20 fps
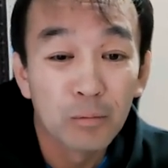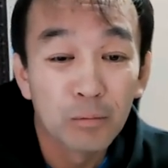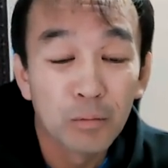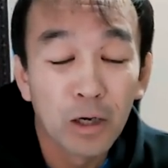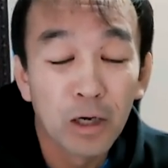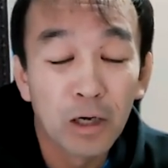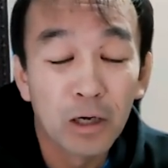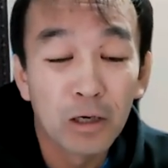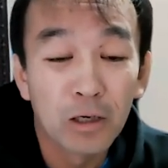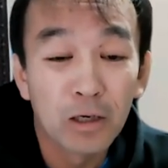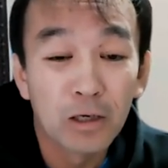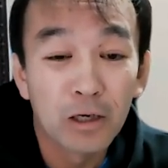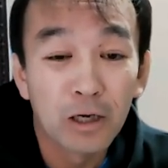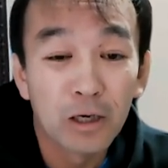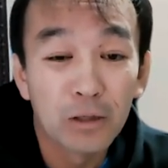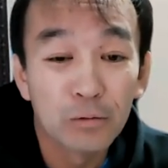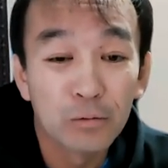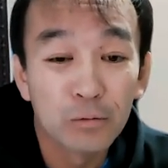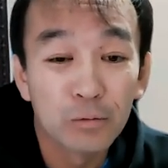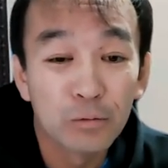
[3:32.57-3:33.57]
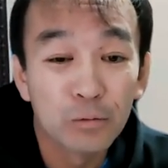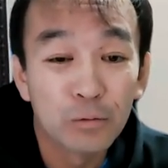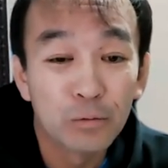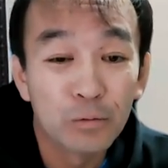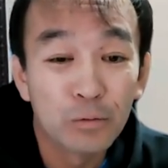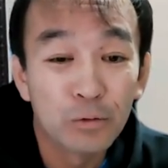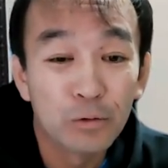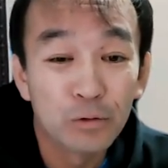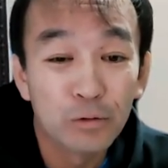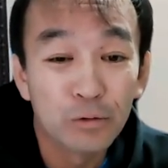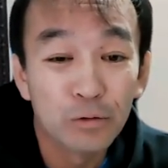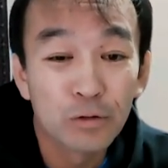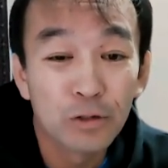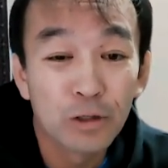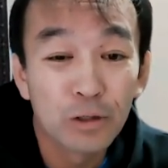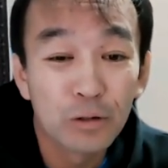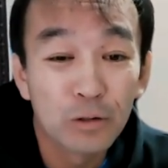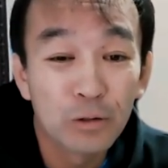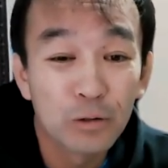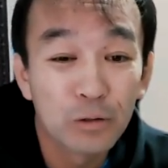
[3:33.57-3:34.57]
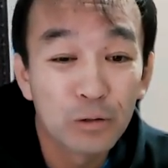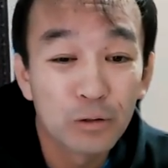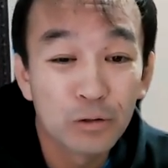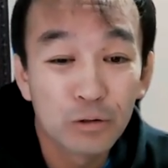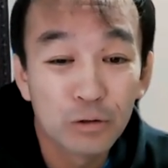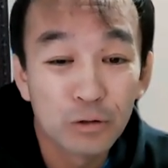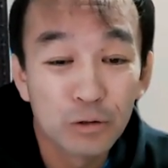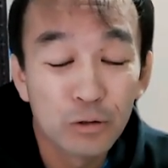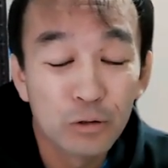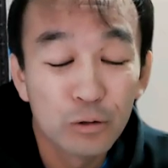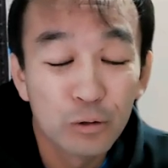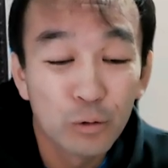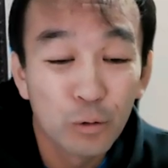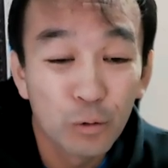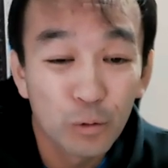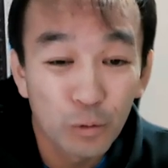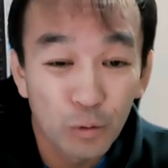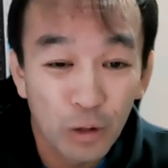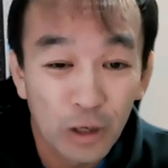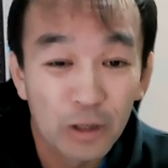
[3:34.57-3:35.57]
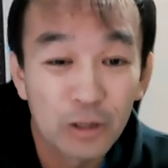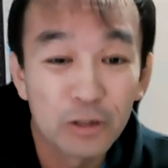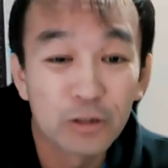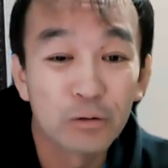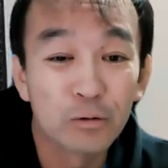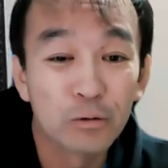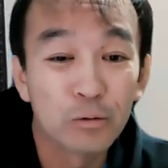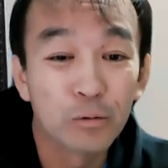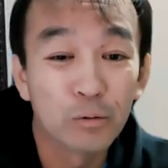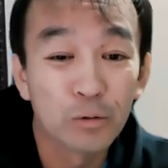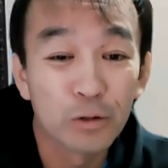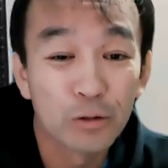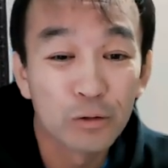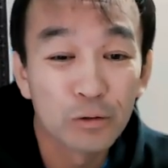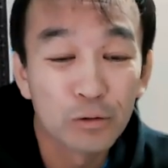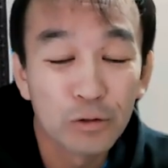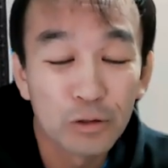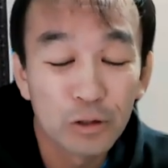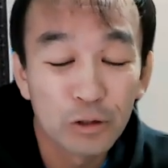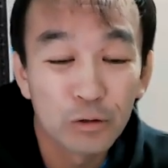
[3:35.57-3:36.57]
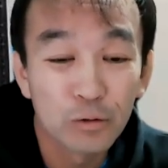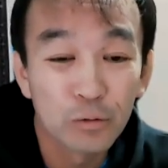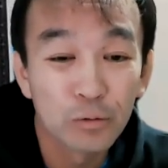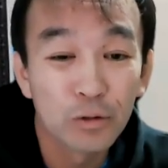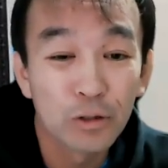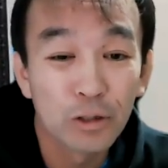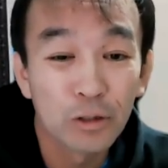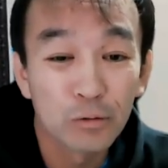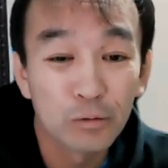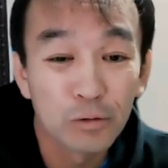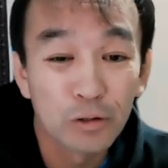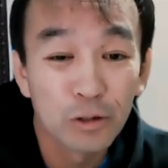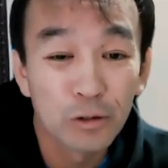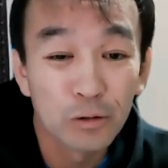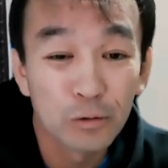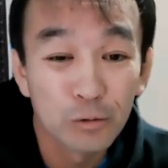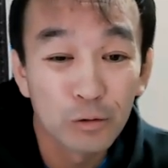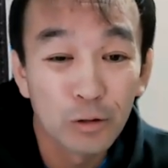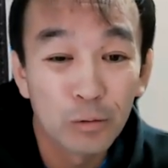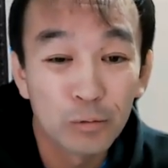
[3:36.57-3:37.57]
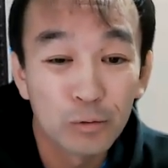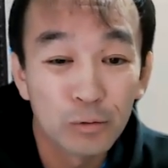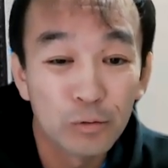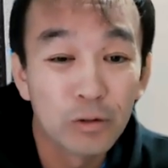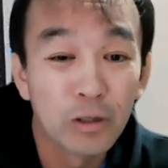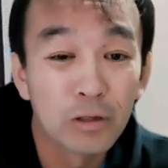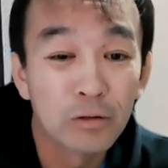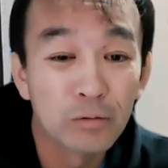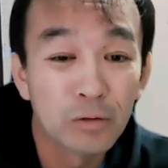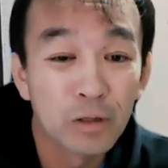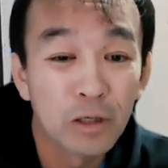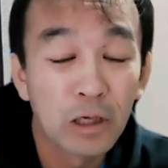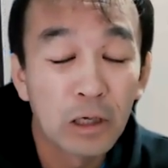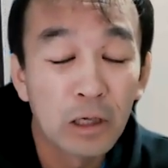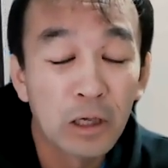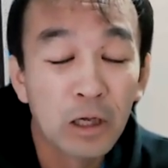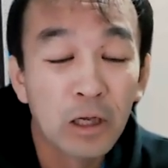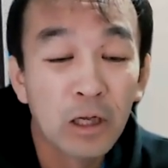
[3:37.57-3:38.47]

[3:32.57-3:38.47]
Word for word: まあ、あの、優先順当からすると低いんですよって言ってるようなものなので、